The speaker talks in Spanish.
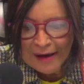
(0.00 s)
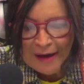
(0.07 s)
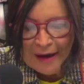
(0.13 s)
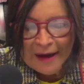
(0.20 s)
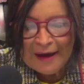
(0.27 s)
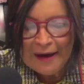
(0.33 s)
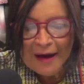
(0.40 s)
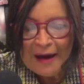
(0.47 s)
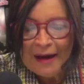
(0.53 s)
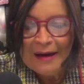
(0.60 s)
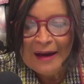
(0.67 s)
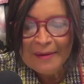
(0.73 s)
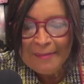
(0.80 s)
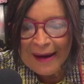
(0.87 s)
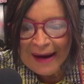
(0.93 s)
Eh, la
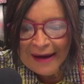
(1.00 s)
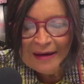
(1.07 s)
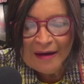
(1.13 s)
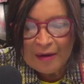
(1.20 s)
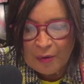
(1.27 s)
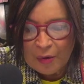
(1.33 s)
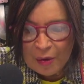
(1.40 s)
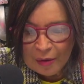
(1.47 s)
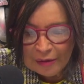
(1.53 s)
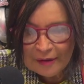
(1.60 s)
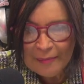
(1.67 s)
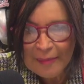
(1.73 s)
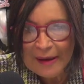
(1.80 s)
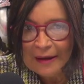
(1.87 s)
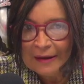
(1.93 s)
imagen, la voz,
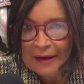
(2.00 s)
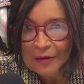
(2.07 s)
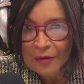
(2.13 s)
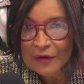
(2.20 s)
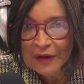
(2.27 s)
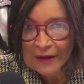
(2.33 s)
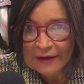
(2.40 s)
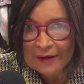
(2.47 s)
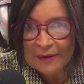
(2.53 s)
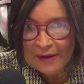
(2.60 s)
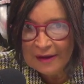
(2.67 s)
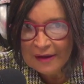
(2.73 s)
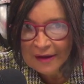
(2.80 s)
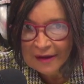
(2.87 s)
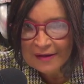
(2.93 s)
para que los usen a través de
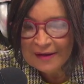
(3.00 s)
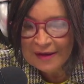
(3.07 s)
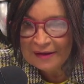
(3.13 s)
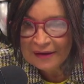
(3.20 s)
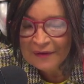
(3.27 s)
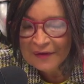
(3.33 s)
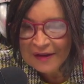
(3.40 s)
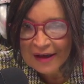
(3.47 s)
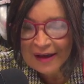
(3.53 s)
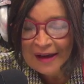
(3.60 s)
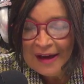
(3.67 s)
inteligencia artificial.